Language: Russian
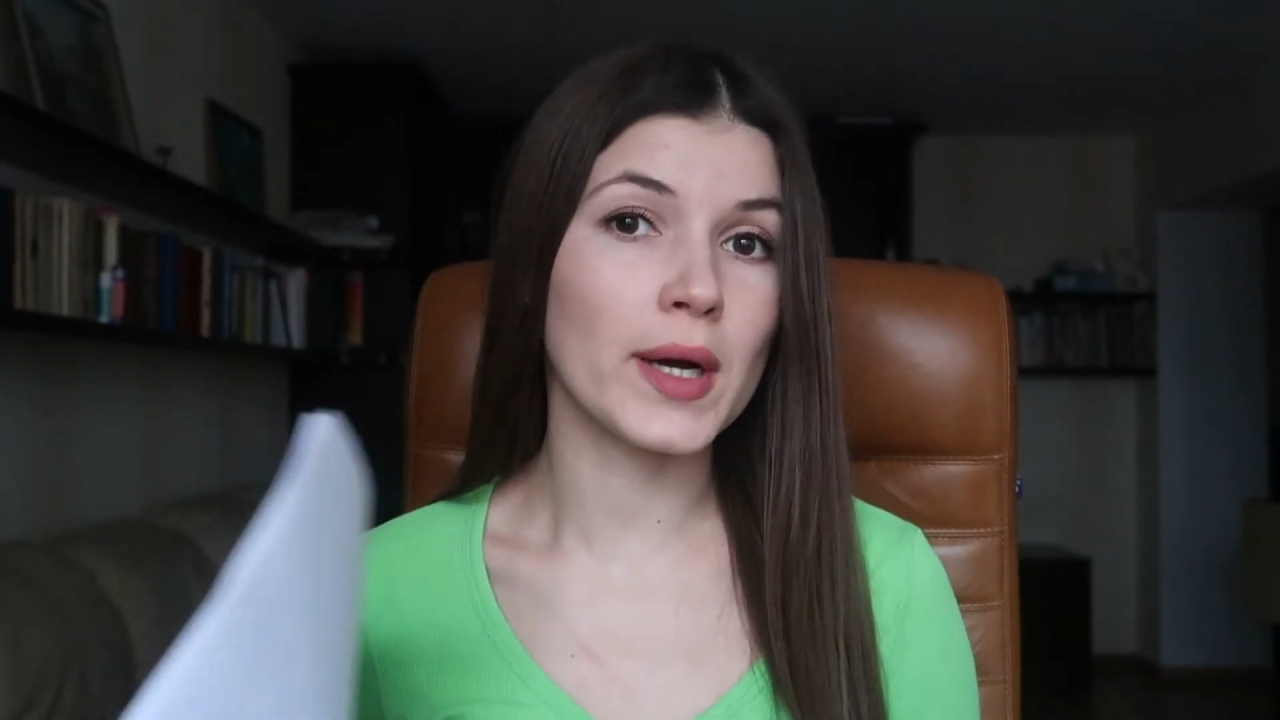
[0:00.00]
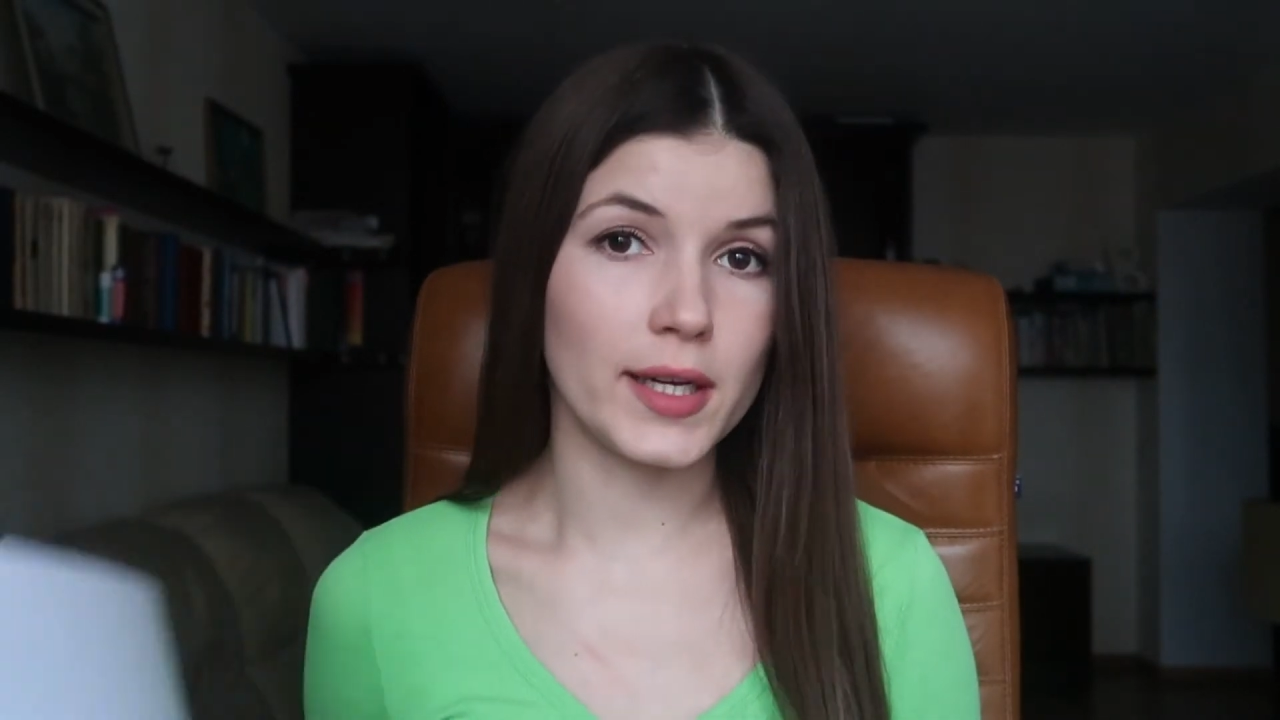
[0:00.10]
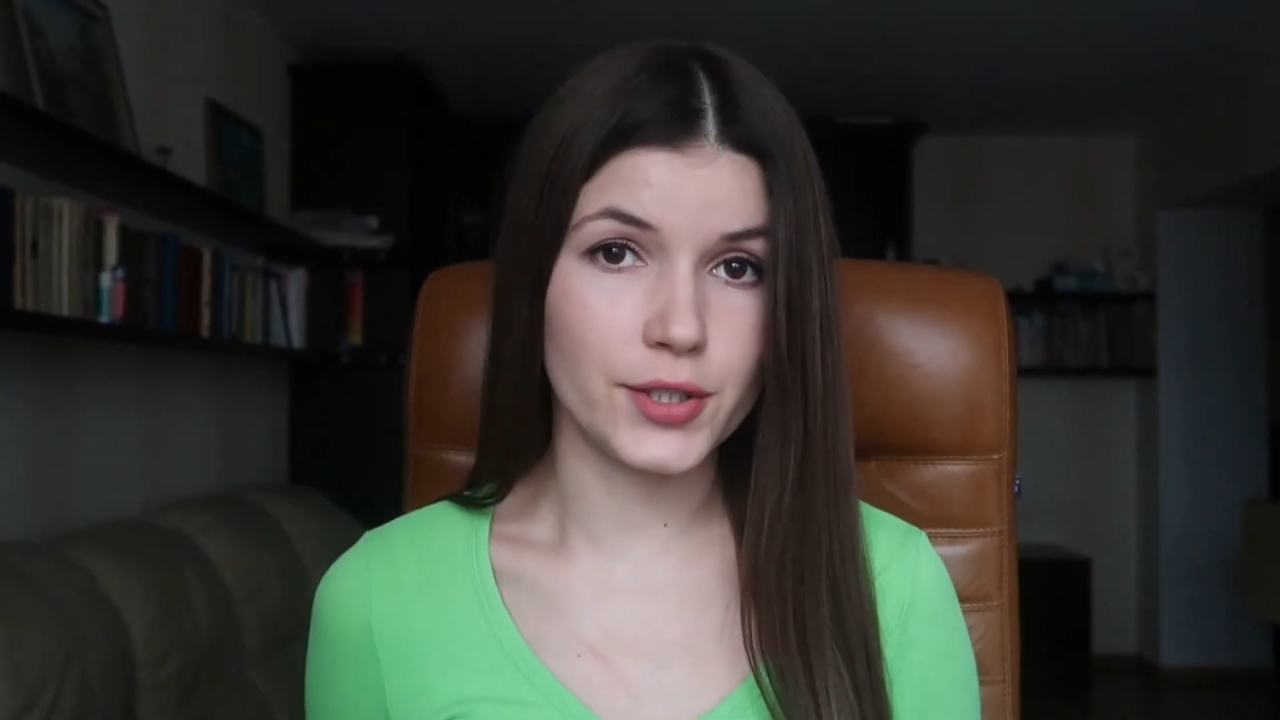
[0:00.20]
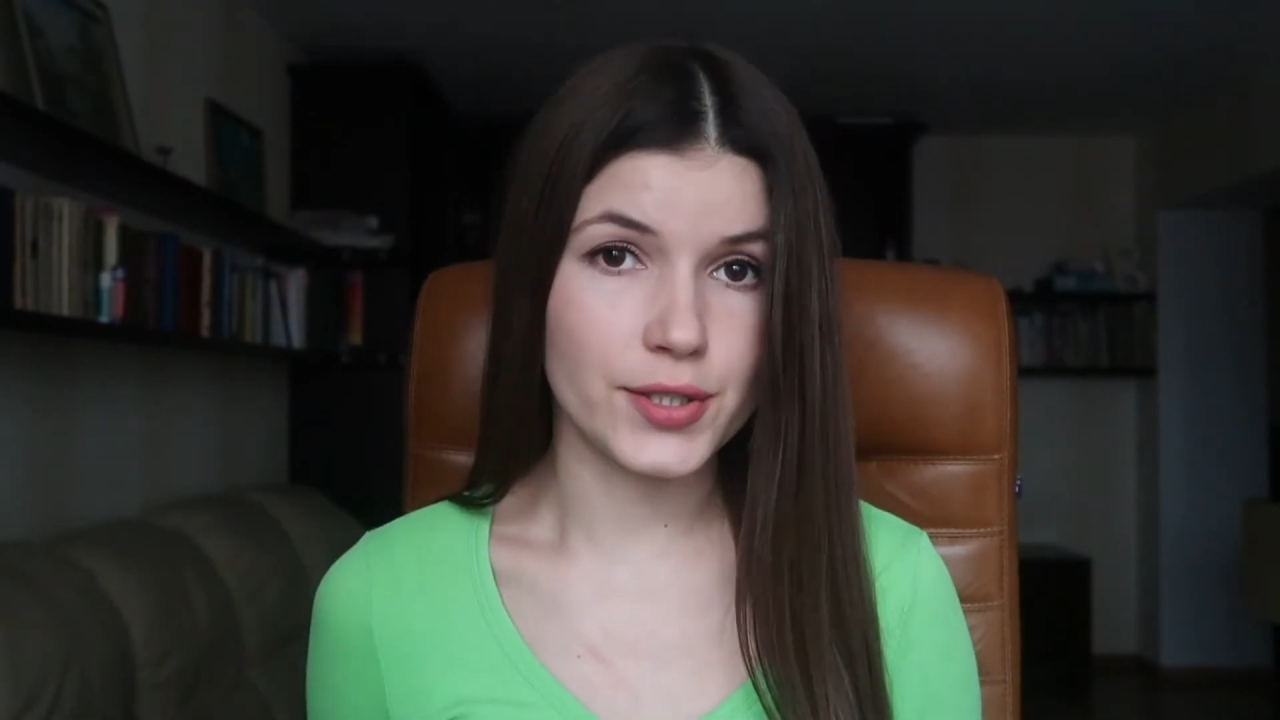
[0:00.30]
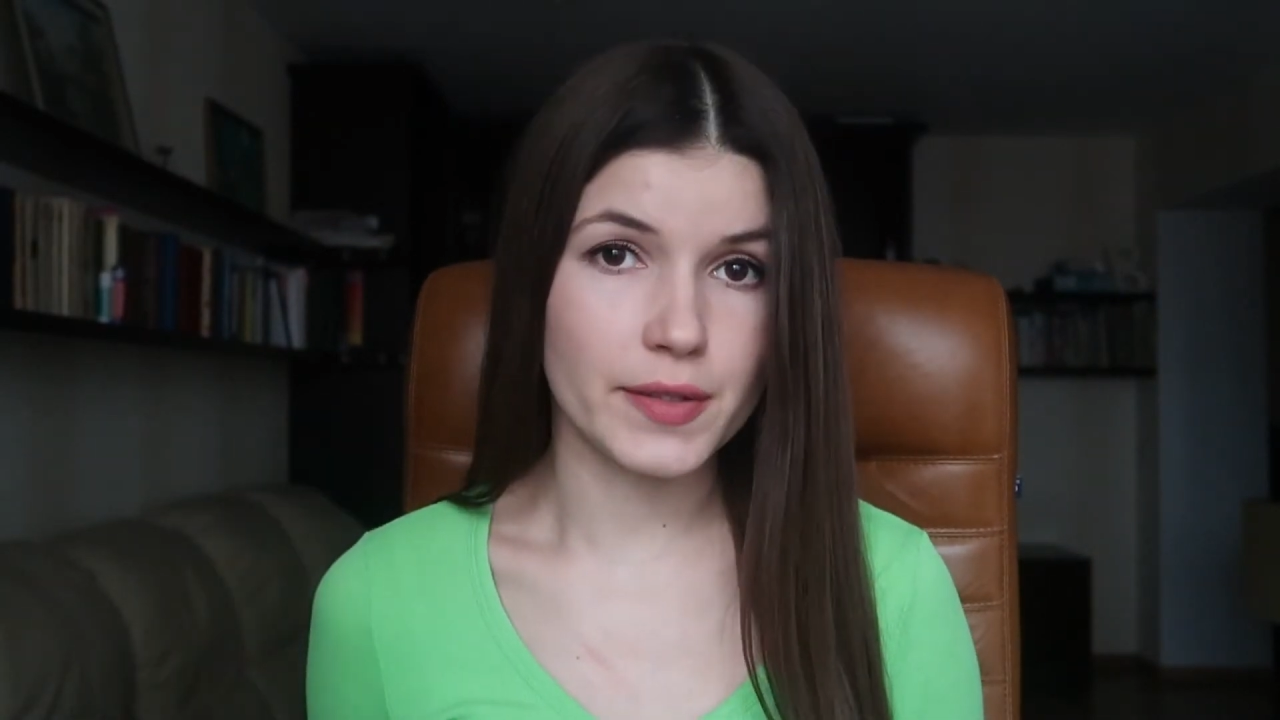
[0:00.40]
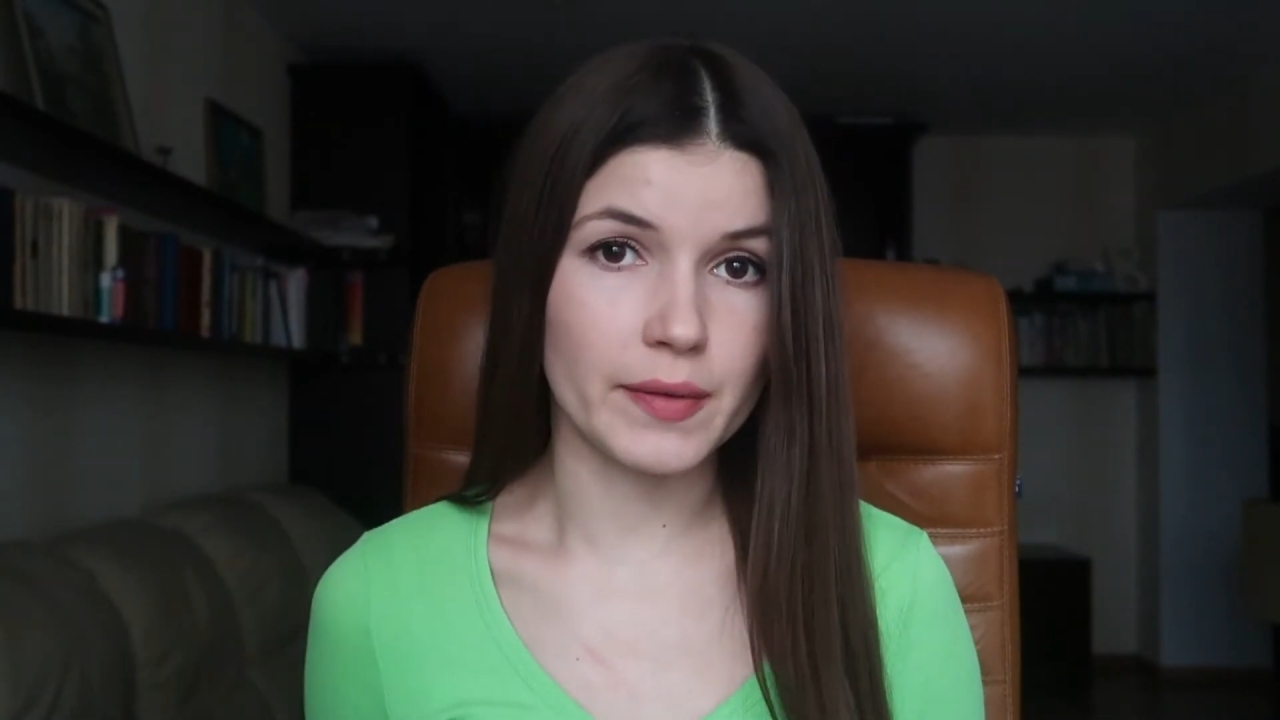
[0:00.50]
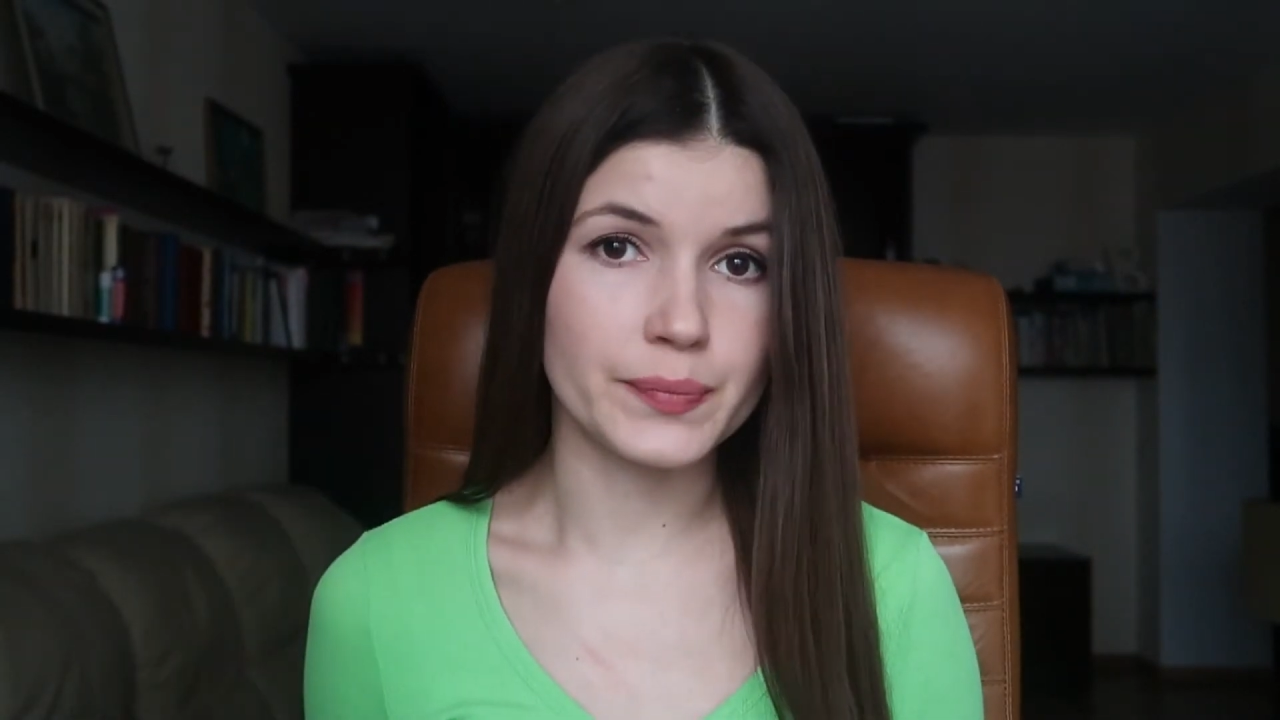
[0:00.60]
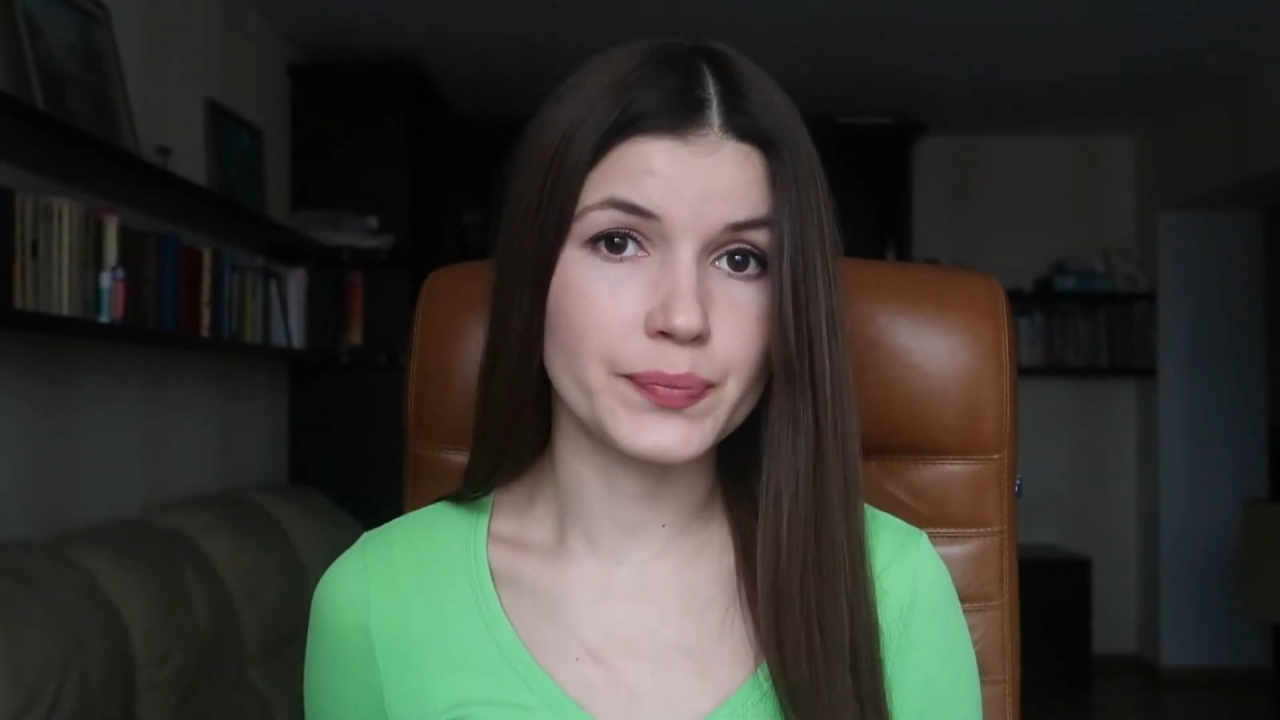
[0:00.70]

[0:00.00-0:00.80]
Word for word: количестве.